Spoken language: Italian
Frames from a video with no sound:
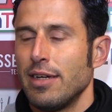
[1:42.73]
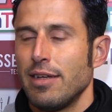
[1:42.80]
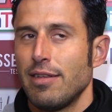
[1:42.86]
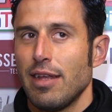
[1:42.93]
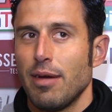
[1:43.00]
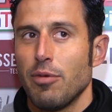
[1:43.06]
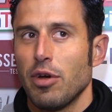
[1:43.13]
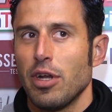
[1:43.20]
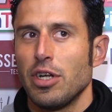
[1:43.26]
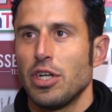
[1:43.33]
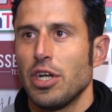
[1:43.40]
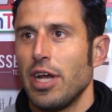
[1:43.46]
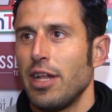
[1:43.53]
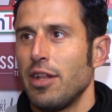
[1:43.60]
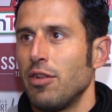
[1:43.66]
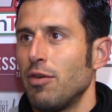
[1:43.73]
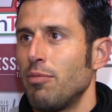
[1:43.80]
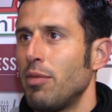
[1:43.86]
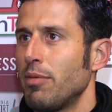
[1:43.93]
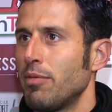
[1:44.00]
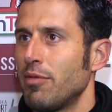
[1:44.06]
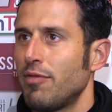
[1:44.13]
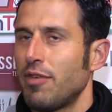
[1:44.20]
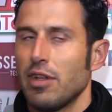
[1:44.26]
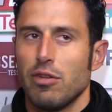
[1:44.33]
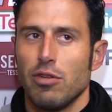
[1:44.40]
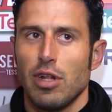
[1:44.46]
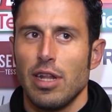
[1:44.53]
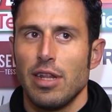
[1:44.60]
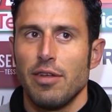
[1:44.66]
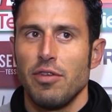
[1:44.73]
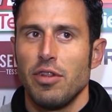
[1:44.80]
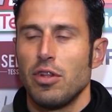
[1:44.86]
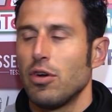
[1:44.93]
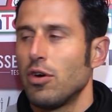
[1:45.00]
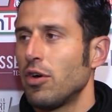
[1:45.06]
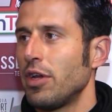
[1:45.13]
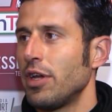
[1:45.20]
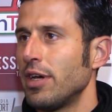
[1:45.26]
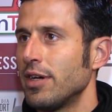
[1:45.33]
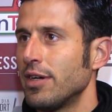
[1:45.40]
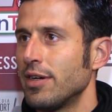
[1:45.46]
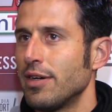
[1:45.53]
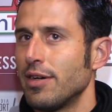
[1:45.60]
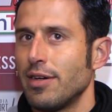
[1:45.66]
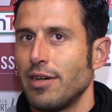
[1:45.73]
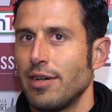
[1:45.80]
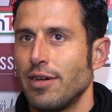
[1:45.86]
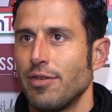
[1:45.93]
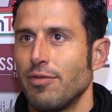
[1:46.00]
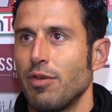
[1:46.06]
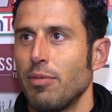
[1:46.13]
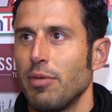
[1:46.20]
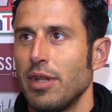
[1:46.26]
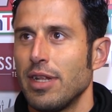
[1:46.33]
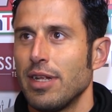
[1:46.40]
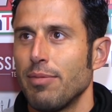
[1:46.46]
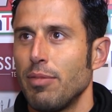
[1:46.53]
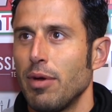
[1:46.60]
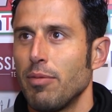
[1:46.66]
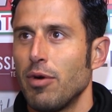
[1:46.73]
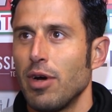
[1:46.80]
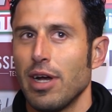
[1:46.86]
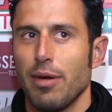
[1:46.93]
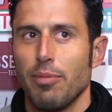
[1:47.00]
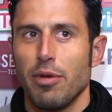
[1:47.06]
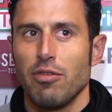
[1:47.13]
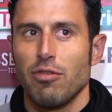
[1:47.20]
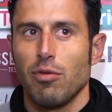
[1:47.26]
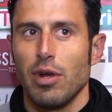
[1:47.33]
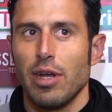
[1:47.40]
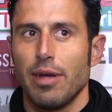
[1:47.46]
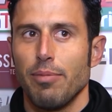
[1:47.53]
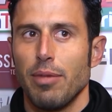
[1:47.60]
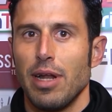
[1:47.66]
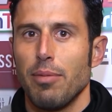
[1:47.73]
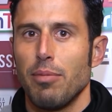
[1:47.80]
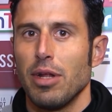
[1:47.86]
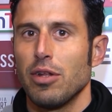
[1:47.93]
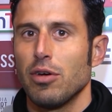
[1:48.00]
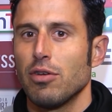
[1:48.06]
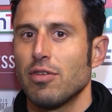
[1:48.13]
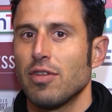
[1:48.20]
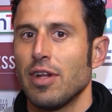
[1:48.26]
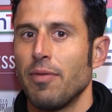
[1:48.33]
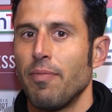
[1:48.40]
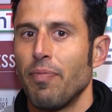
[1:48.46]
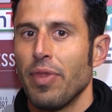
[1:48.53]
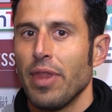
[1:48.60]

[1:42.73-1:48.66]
Stiamo crescendo, abbiamo fatto tante vittorie, eh, ovviamente abbiamo anche preso qualche bella batosta